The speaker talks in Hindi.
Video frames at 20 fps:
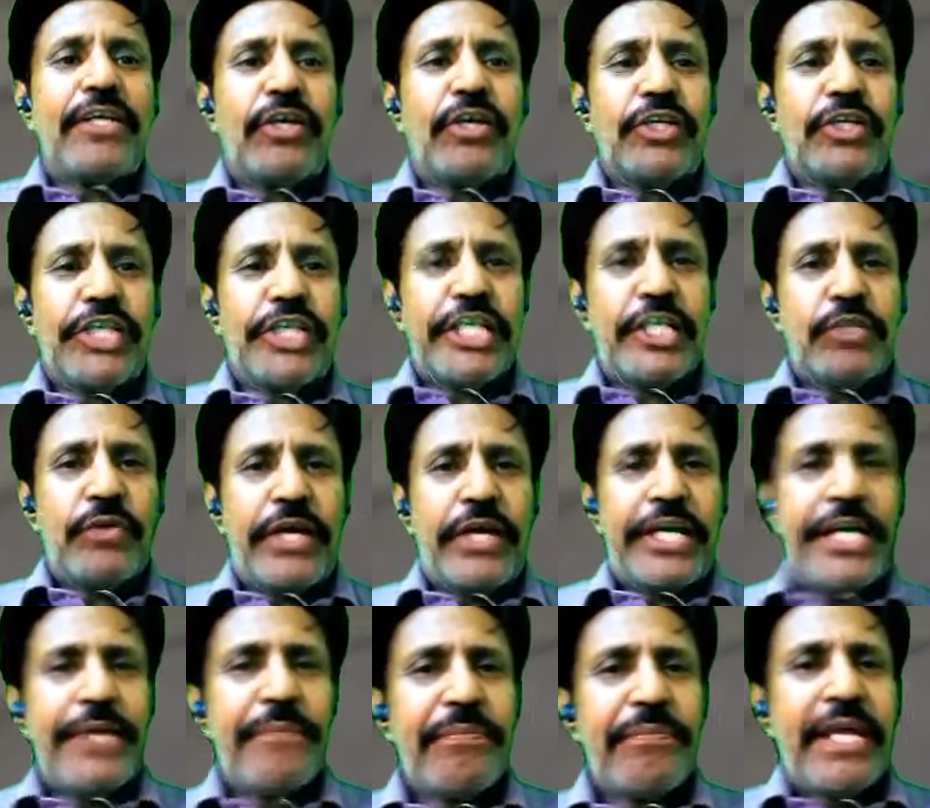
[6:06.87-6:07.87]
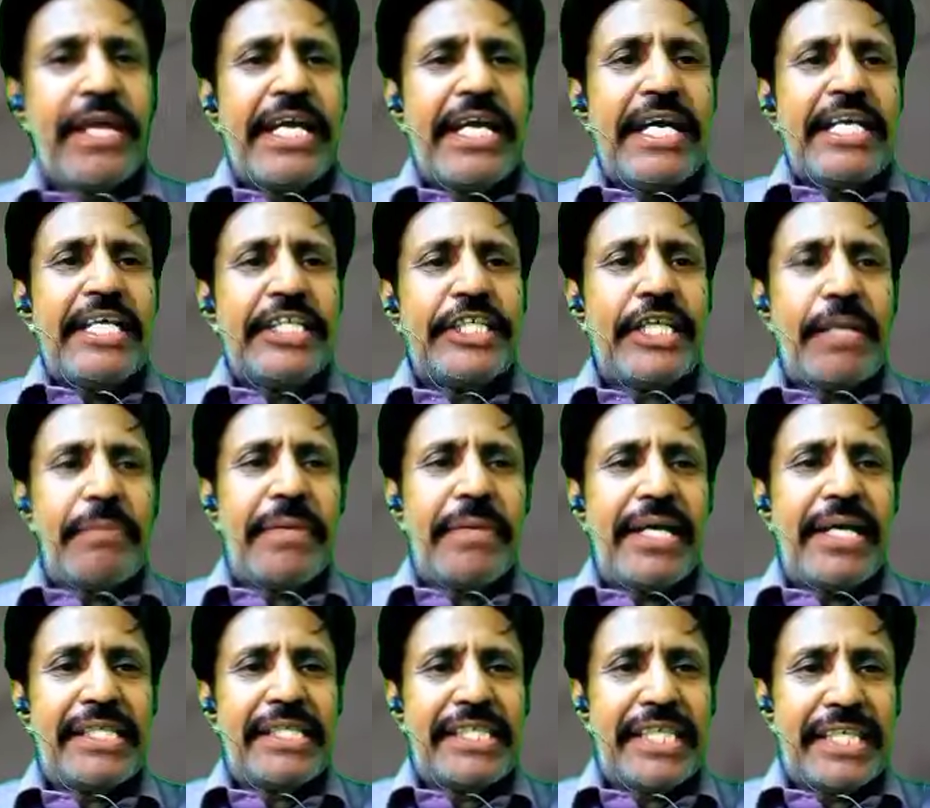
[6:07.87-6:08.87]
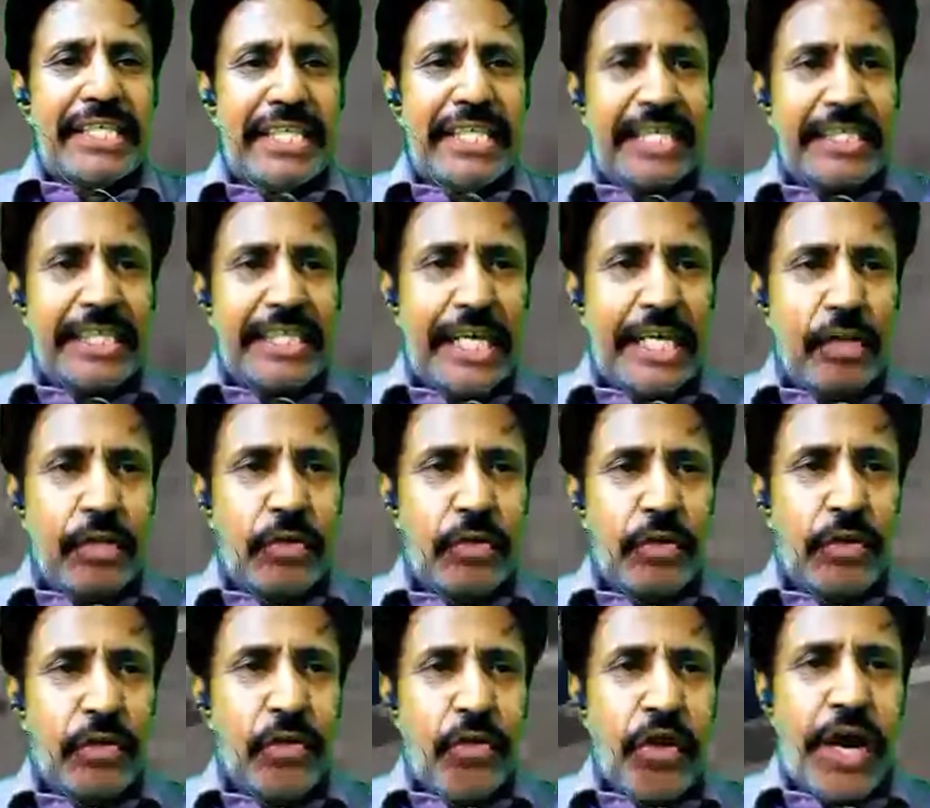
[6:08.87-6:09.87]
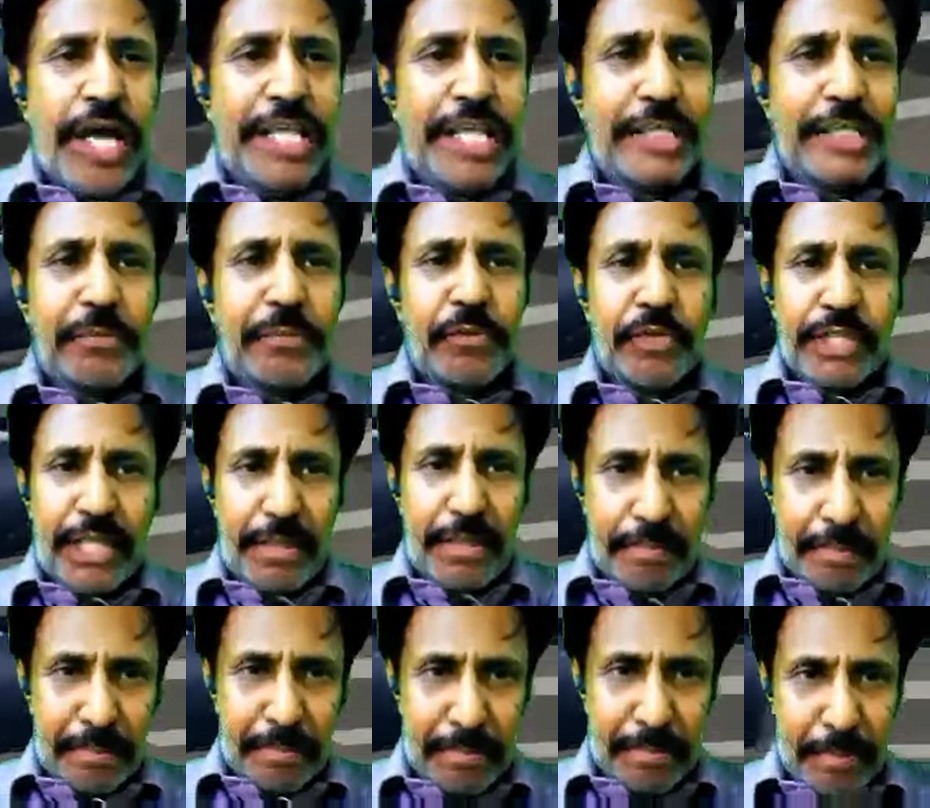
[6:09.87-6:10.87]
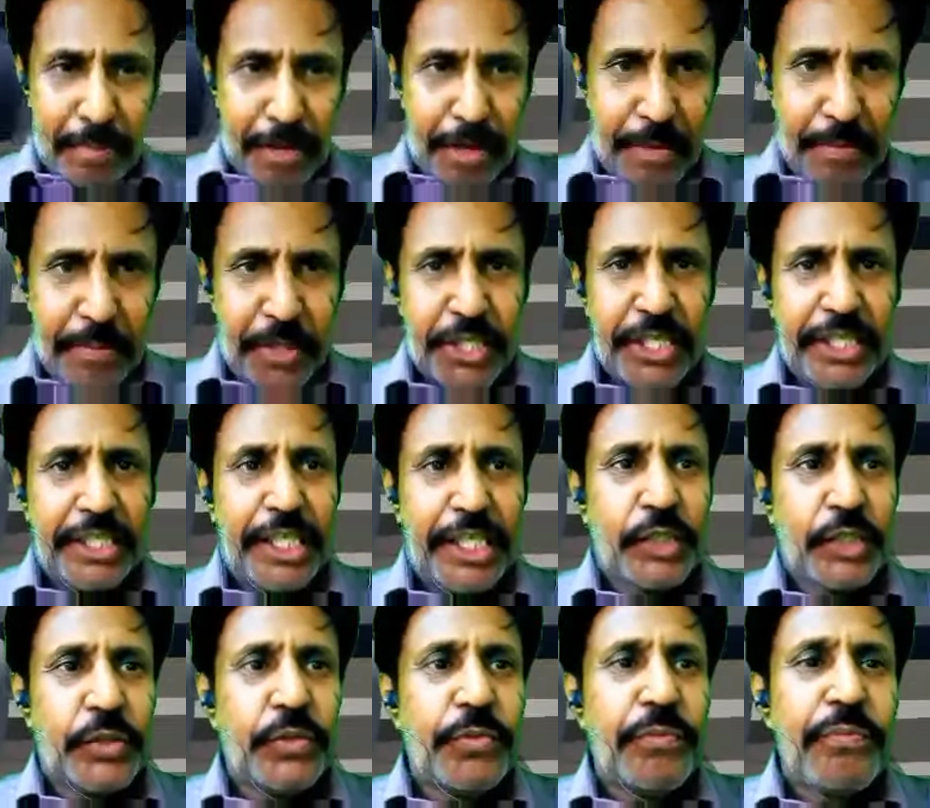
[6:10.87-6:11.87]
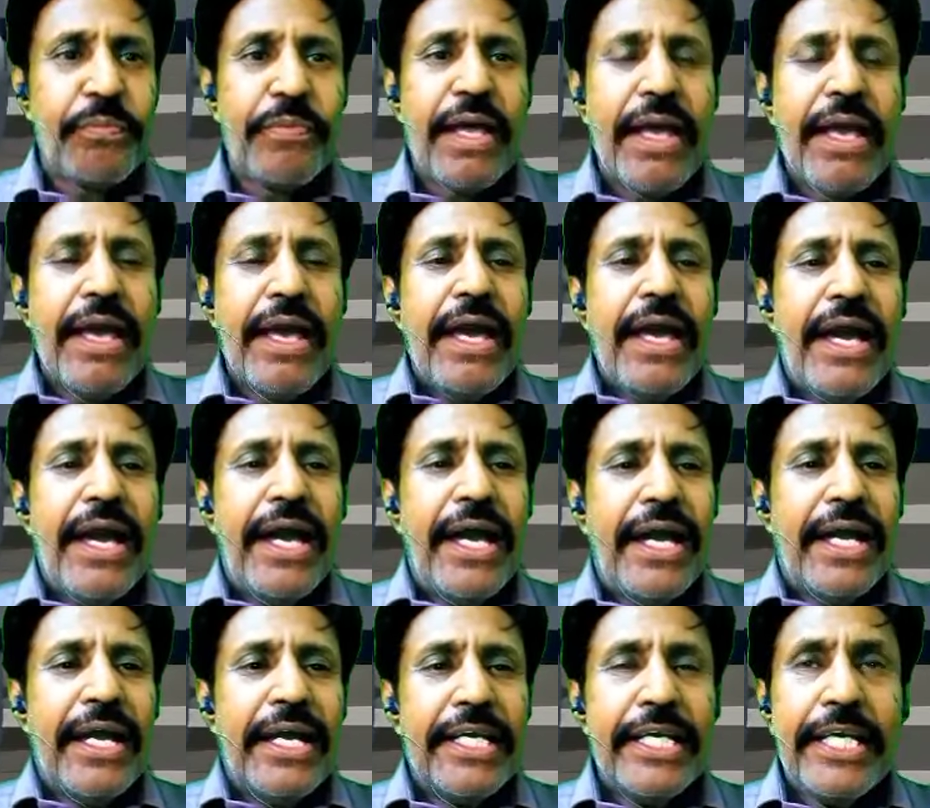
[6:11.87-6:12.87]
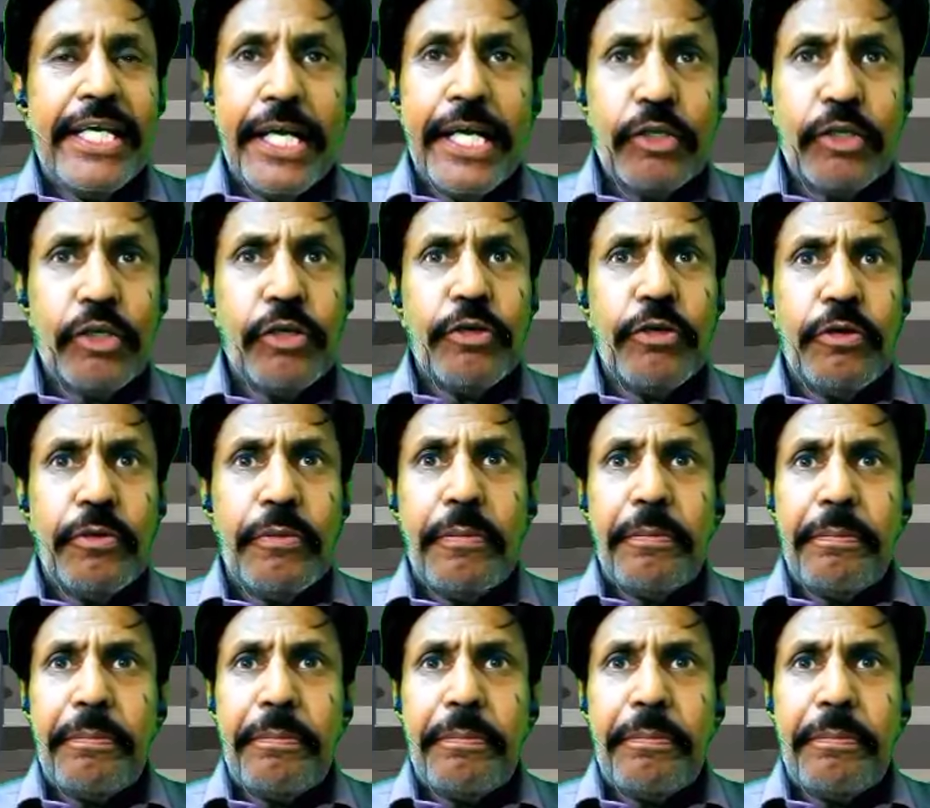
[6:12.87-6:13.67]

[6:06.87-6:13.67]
ये देखिए ये देख रहे हैं आप विंग्स के ये प्लेट ऊपर आ गई हैं ये एयर से लड़कर रिटार्डेशन पैदा करती हैं जो